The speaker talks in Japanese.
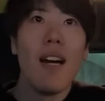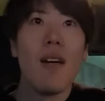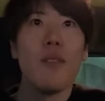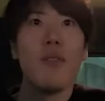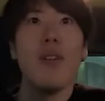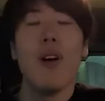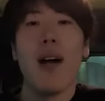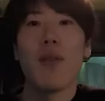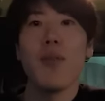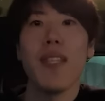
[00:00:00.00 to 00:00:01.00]
あ
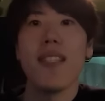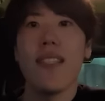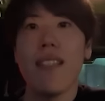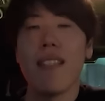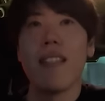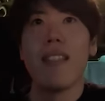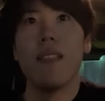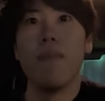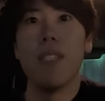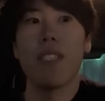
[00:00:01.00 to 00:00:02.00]
のー、函館、
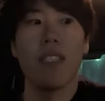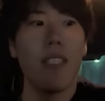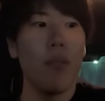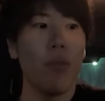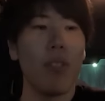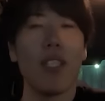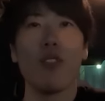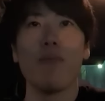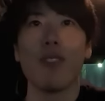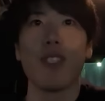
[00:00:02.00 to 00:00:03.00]
皆さん来たことない
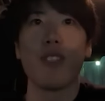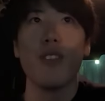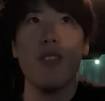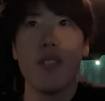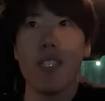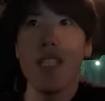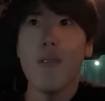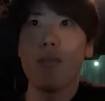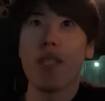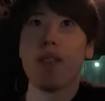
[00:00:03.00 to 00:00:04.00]
と思うんですけど、来
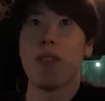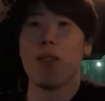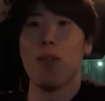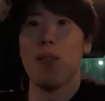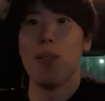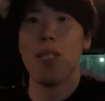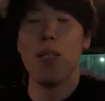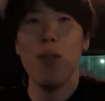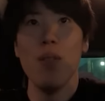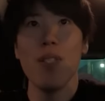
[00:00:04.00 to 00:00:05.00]
たことある人、
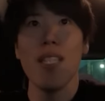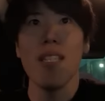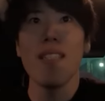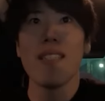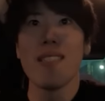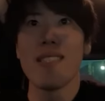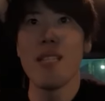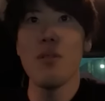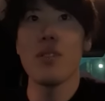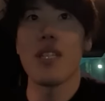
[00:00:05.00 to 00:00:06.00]
で、運転し
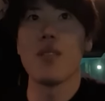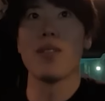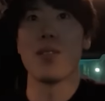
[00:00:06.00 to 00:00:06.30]
たことある